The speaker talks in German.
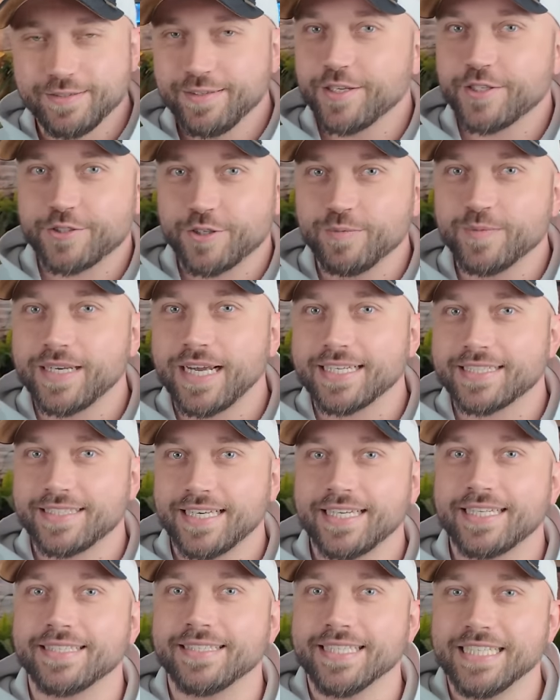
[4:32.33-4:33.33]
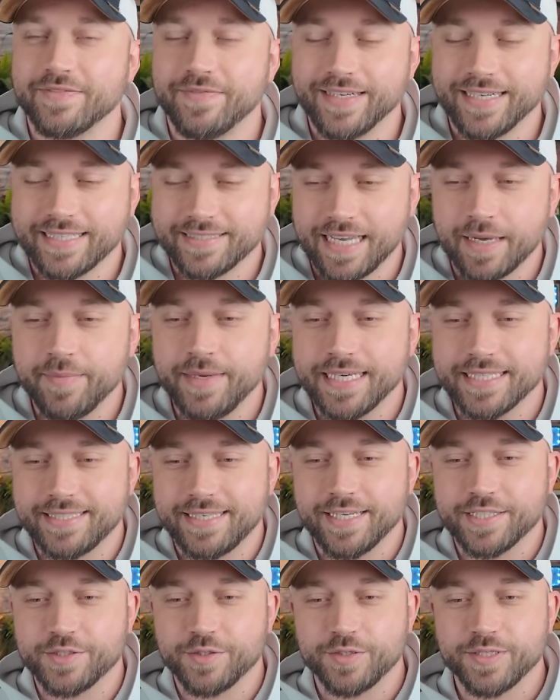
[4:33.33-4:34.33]
Und das stimmt tatsächlich, weil Sammy ist
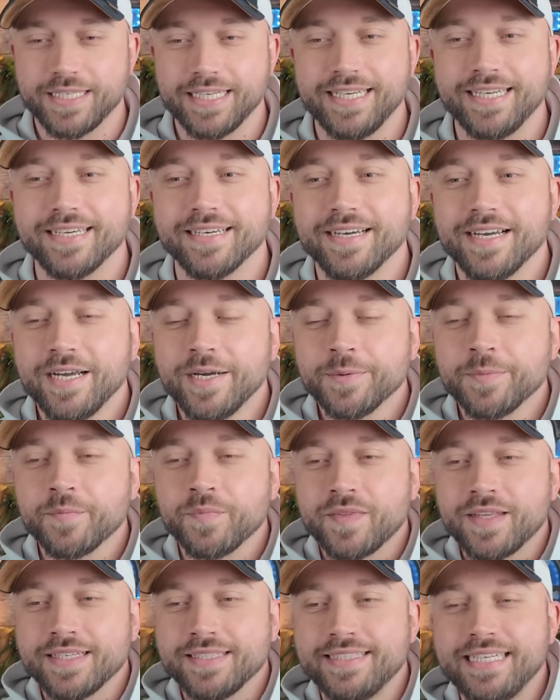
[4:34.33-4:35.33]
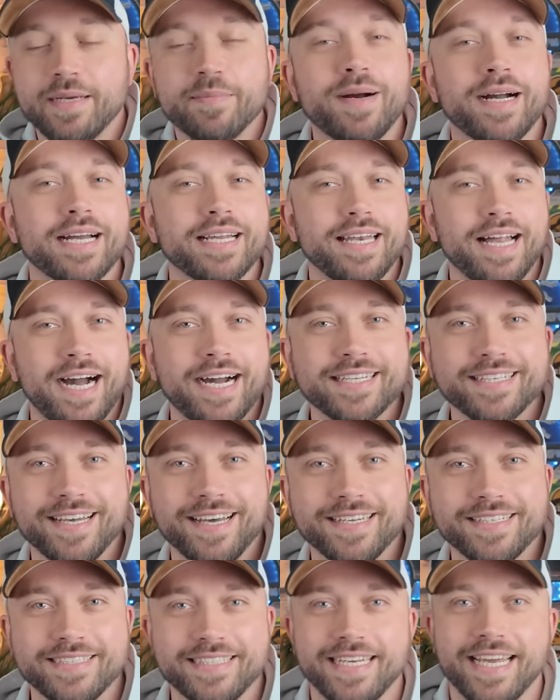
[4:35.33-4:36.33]
ja so die, die immer gelacht
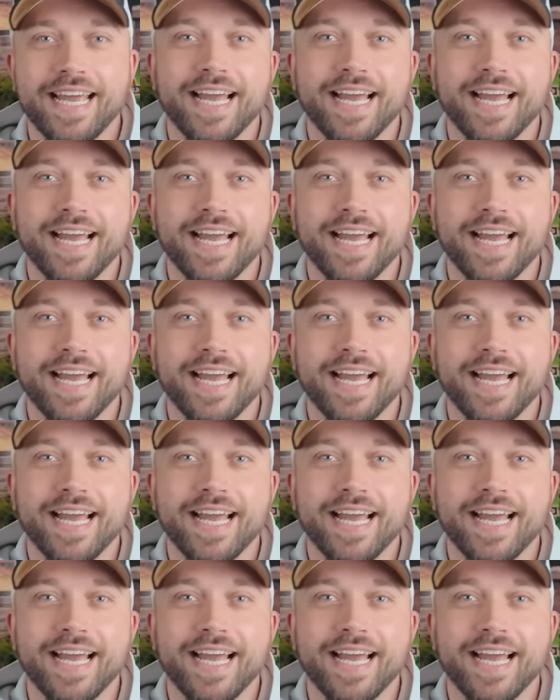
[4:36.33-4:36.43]
hat, die